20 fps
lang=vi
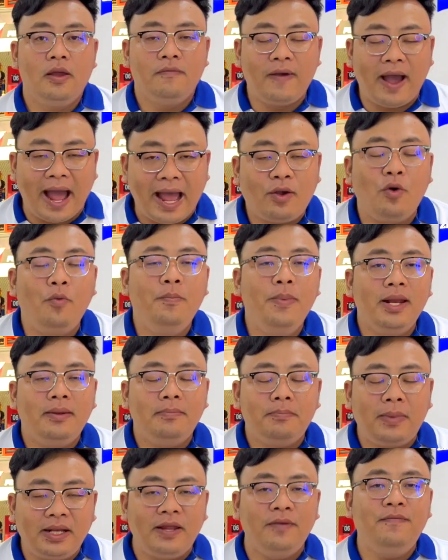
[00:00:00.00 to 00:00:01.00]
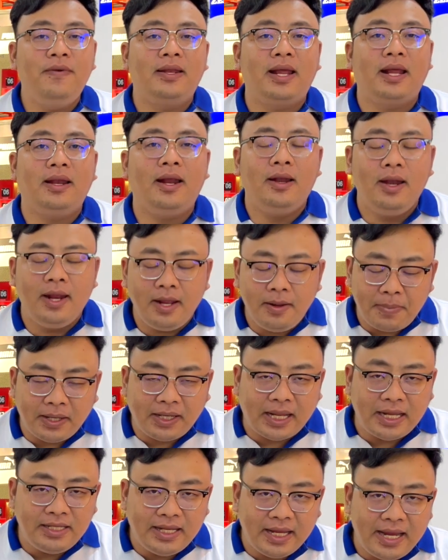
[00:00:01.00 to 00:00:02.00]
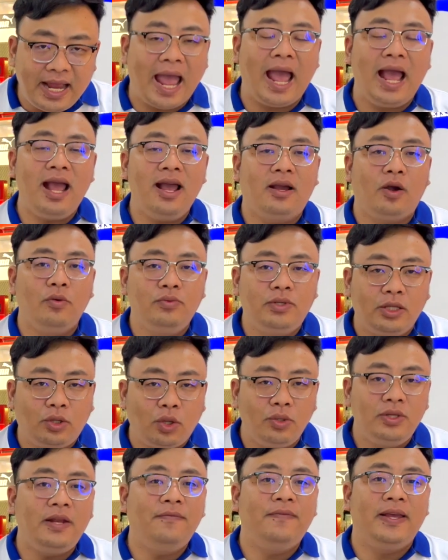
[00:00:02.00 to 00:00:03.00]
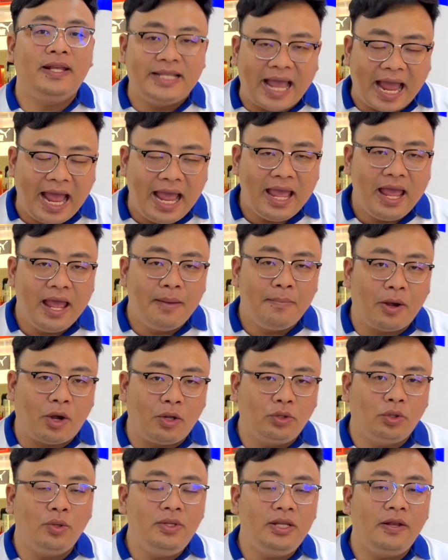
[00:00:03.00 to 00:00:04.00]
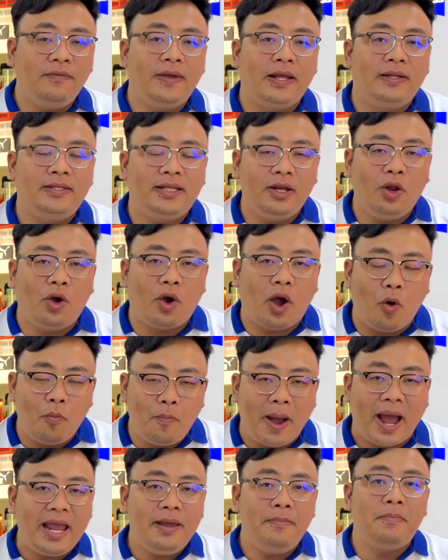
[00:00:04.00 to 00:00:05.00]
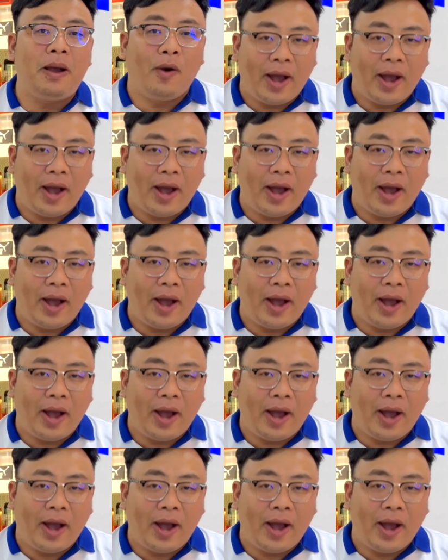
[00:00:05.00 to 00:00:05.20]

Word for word: Và ai cũng biết mắt kính Việt là đại lý mắt kính chính hãng, không chỉ tốt nhất về giá mà còn tốt nhất về chế độ hậu mãi, bảo